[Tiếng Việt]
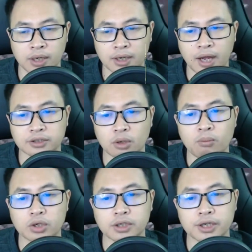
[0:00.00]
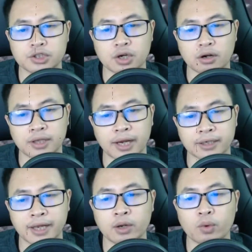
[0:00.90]
Càng giống một người trưởng thành
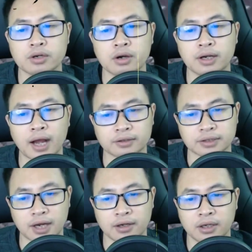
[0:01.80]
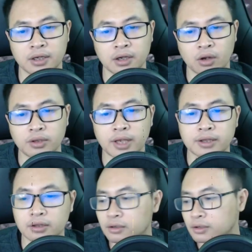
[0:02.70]
cách quê hương càng xa Có thể
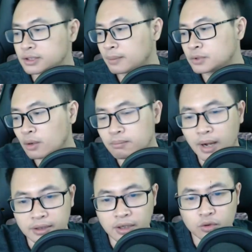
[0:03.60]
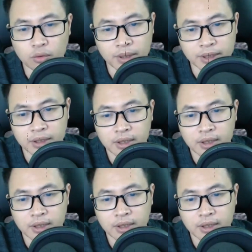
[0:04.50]
tự chăm sóc bản thân của mình